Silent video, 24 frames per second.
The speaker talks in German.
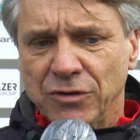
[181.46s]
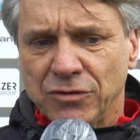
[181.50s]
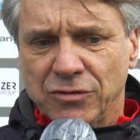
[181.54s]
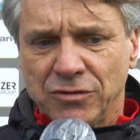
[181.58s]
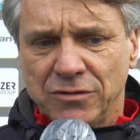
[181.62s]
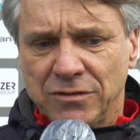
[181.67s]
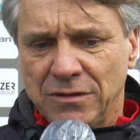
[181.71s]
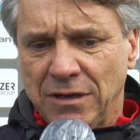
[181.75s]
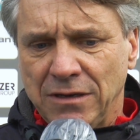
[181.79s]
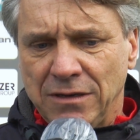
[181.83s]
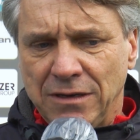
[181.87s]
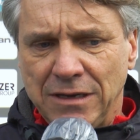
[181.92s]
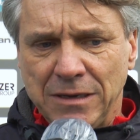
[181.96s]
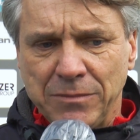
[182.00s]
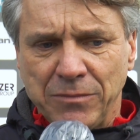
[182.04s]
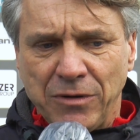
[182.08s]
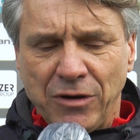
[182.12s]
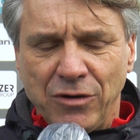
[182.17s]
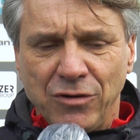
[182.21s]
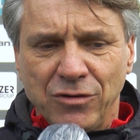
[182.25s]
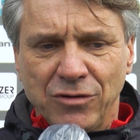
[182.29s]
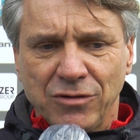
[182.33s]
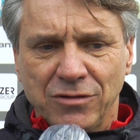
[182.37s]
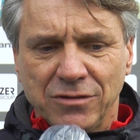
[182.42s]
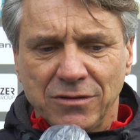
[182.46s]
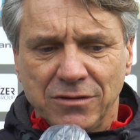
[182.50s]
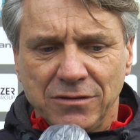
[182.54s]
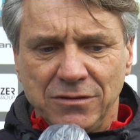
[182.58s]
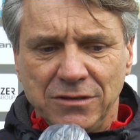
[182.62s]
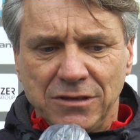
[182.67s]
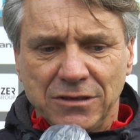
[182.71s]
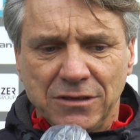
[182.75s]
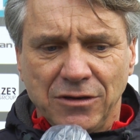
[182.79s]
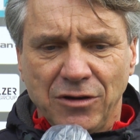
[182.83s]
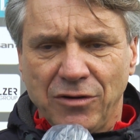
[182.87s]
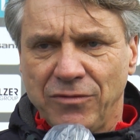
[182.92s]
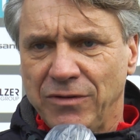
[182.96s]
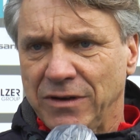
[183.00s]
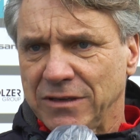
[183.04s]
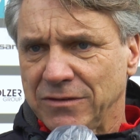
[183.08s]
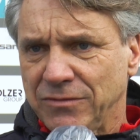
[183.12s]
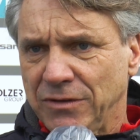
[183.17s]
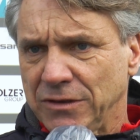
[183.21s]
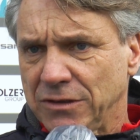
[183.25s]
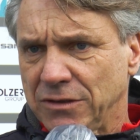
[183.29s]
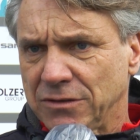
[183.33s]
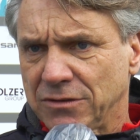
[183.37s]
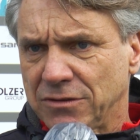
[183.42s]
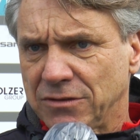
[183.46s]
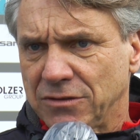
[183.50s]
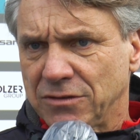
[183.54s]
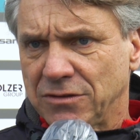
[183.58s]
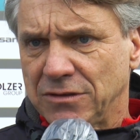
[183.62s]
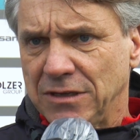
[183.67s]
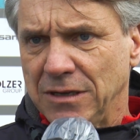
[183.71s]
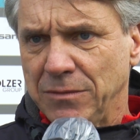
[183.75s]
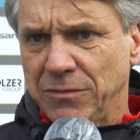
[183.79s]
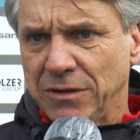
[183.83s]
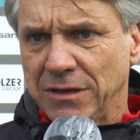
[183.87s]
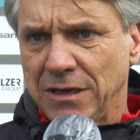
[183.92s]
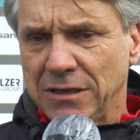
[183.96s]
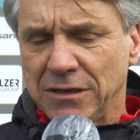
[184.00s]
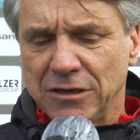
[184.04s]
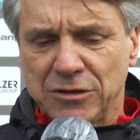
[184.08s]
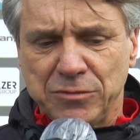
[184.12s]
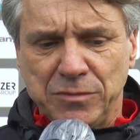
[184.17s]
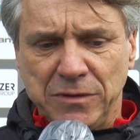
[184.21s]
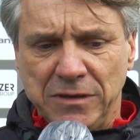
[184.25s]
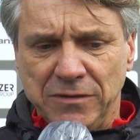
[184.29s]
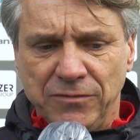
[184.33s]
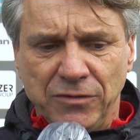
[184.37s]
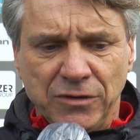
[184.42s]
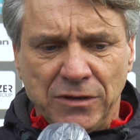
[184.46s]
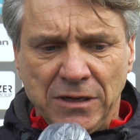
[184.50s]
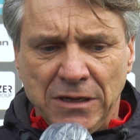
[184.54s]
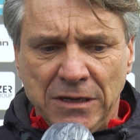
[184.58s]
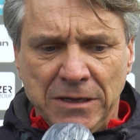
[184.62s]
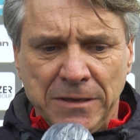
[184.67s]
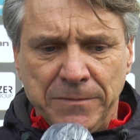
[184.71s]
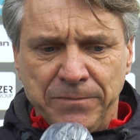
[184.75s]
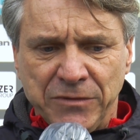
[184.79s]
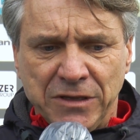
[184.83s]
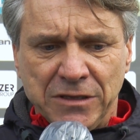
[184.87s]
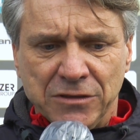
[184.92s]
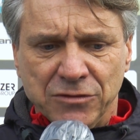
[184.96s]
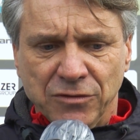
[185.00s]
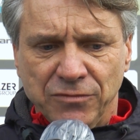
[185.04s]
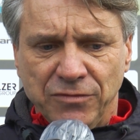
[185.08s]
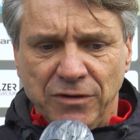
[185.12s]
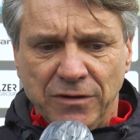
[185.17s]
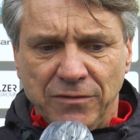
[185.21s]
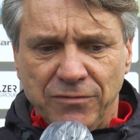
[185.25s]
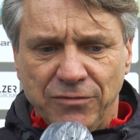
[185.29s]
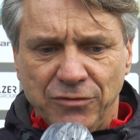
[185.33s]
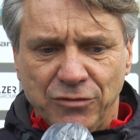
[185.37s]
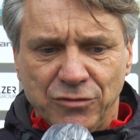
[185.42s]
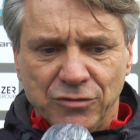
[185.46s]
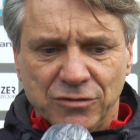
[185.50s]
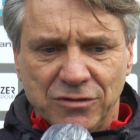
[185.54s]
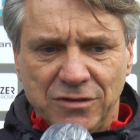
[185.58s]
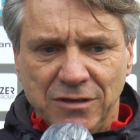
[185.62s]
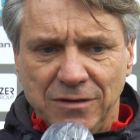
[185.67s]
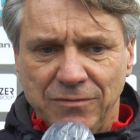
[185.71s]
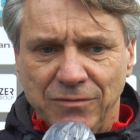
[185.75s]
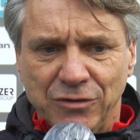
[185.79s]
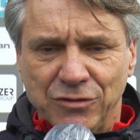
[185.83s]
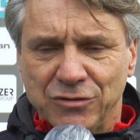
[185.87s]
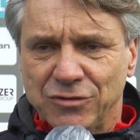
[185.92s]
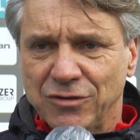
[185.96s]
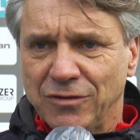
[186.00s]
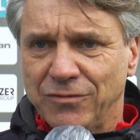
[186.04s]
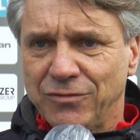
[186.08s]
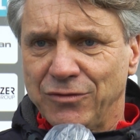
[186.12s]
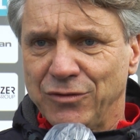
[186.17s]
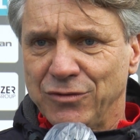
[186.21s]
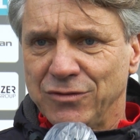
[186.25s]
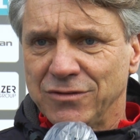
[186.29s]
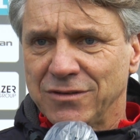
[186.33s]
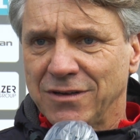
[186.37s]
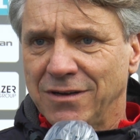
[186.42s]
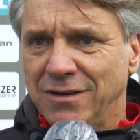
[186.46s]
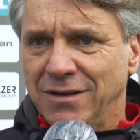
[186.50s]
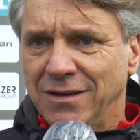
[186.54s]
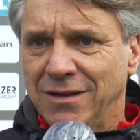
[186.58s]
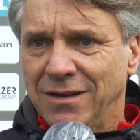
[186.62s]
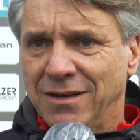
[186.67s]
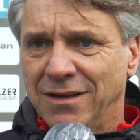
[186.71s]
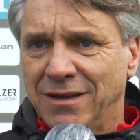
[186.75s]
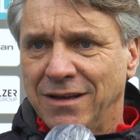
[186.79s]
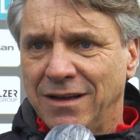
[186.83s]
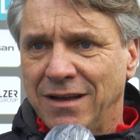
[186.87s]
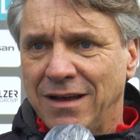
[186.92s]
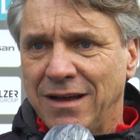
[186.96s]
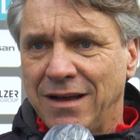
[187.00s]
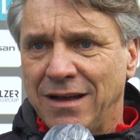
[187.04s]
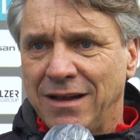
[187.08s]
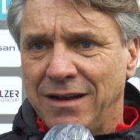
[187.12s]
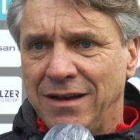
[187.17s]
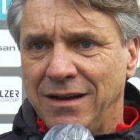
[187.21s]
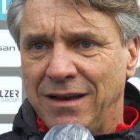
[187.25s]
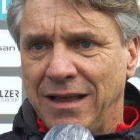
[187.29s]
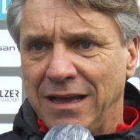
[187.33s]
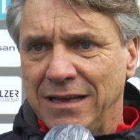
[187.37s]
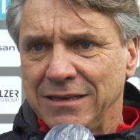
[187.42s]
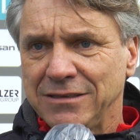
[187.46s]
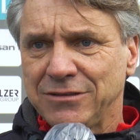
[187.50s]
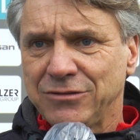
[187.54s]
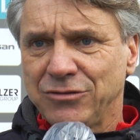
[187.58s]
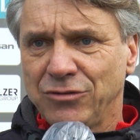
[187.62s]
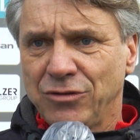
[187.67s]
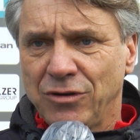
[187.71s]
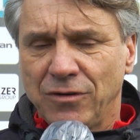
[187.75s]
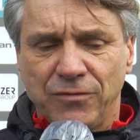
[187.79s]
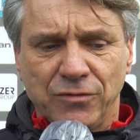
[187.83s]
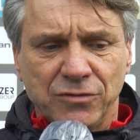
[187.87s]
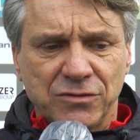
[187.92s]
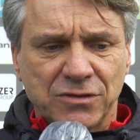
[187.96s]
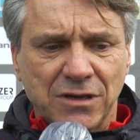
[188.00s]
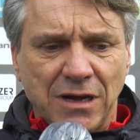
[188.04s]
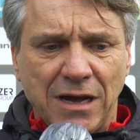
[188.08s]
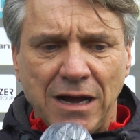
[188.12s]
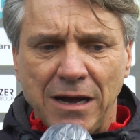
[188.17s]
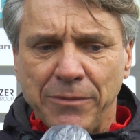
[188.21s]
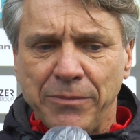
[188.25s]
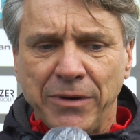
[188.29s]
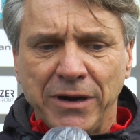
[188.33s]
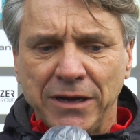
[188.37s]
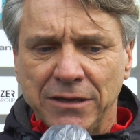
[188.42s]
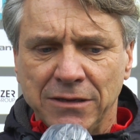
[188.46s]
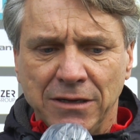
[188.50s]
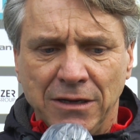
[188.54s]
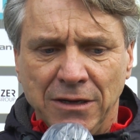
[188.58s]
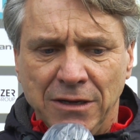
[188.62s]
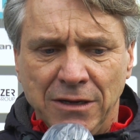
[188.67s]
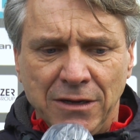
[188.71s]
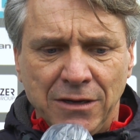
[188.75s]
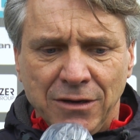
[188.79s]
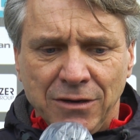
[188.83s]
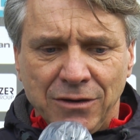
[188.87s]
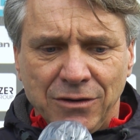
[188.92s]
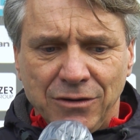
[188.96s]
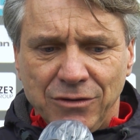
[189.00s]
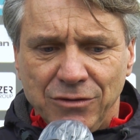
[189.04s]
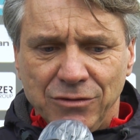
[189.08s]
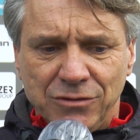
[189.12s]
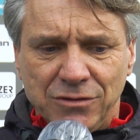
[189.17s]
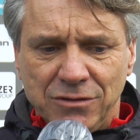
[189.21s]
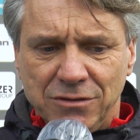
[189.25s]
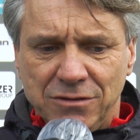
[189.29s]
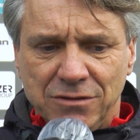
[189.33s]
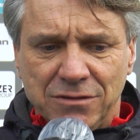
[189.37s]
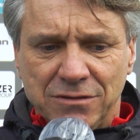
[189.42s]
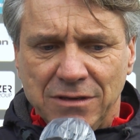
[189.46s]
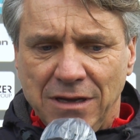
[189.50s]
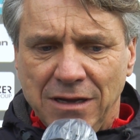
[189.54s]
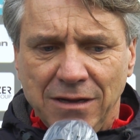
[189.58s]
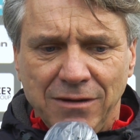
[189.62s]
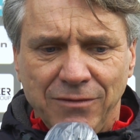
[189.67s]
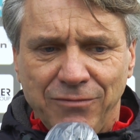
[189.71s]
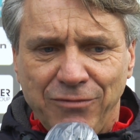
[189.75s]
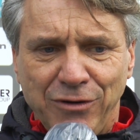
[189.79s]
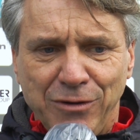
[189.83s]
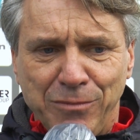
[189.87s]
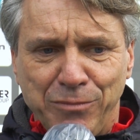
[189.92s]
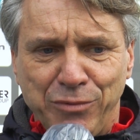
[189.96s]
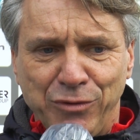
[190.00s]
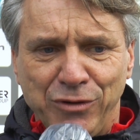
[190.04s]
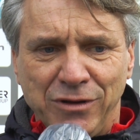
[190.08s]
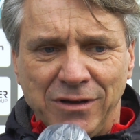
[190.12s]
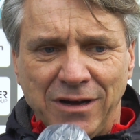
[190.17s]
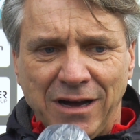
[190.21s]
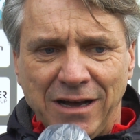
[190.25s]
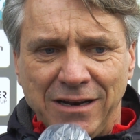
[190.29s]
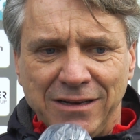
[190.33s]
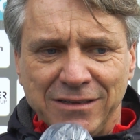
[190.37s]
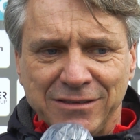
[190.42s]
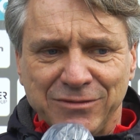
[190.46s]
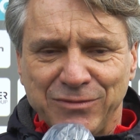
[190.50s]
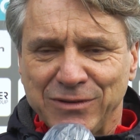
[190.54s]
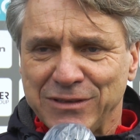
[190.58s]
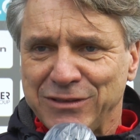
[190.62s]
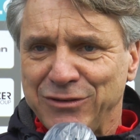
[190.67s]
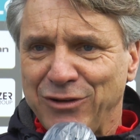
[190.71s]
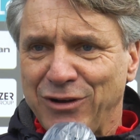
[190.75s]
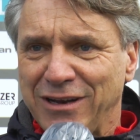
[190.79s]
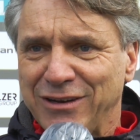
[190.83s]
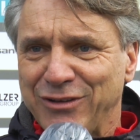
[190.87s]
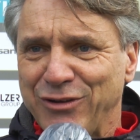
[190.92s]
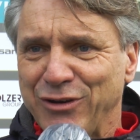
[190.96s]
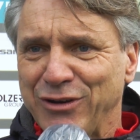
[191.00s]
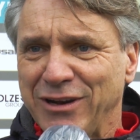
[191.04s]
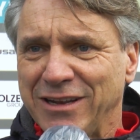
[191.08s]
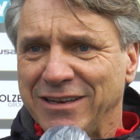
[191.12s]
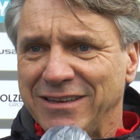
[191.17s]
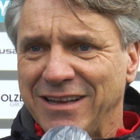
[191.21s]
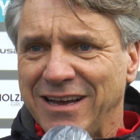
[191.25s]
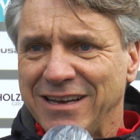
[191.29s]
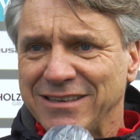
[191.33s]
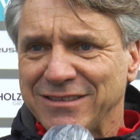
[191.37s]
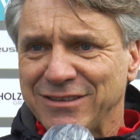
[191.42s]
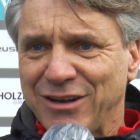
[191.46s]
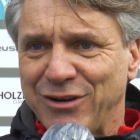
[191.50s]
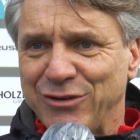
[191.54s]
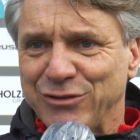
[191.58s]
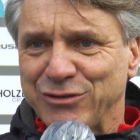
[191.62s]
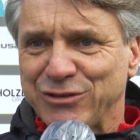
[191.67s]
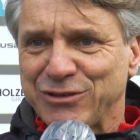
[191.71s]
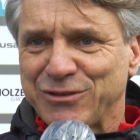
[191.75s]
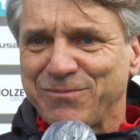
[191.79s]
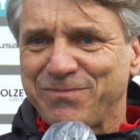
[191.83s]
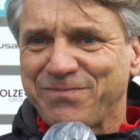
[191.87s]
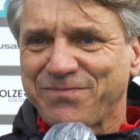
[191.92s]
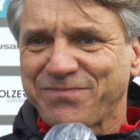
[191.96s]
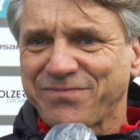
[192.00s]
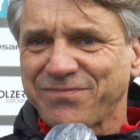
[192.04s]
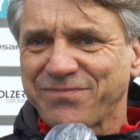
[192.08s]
wird und dann eben auch nicht genau weiß, welches System der Gegner spielen wird. Insofern fokussieren wir uns auf unsere Leistung, auf unsere Arbeit und sagen volle Pulle, alles, was noch an Körnern da ist, raus.